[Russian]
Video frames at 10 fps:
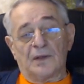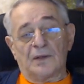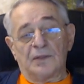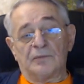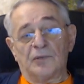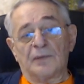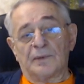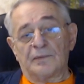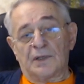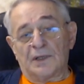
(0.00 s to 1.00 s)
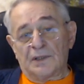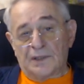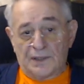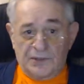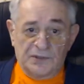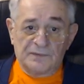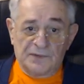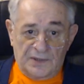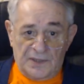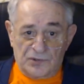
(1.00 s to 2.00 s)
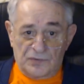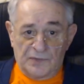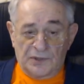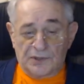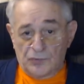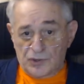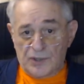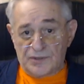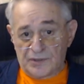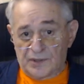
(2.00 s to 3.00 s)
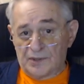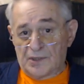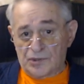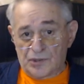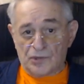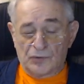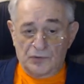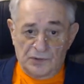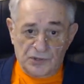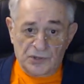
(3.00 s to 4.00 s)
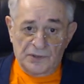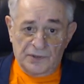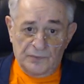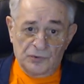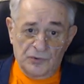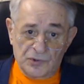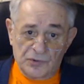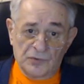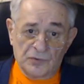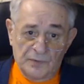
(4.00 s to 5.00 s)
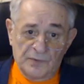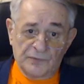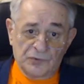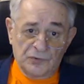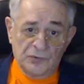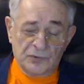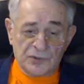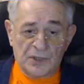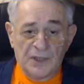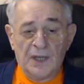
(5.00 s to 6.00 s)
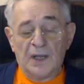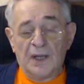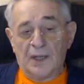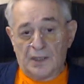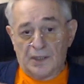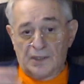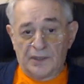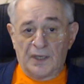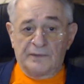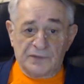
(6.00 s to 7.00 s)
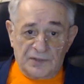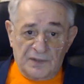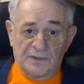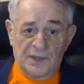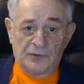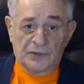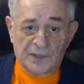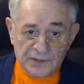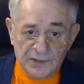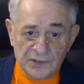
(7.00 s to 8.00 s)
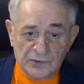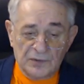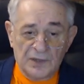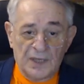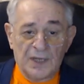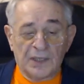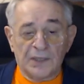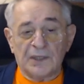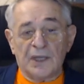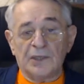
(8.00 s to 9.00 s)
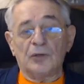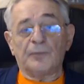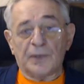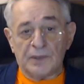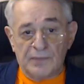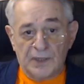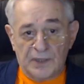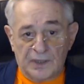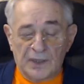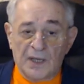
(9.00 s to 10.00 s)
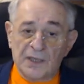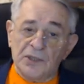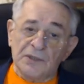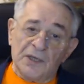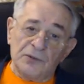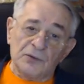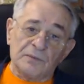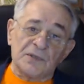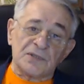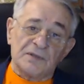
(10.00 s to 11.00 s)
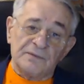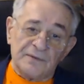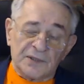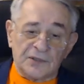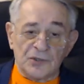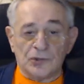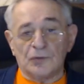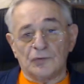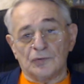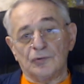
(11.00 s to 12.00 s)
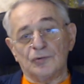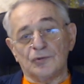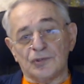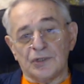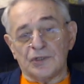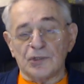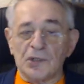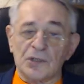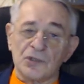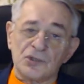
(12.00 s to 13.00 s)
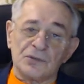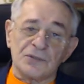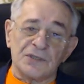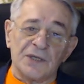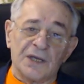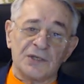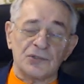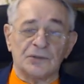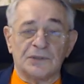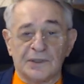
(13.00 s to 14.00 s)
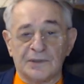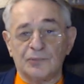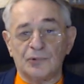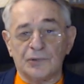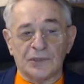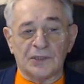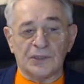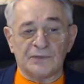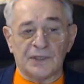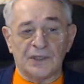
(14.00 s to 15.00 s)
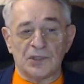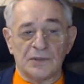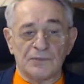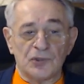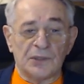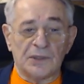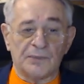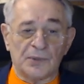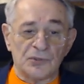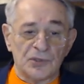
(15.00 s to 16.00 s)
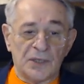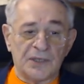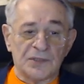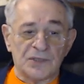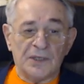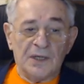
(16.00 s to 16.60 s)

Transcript: И мне помогал коллективный разум. Это участники нашей школы, человек будущего Homo Futurus – я выставляю картину, и на ее примере они дают мне советы, что улучшить, э, что снять, что доработать, и в конечном счете получается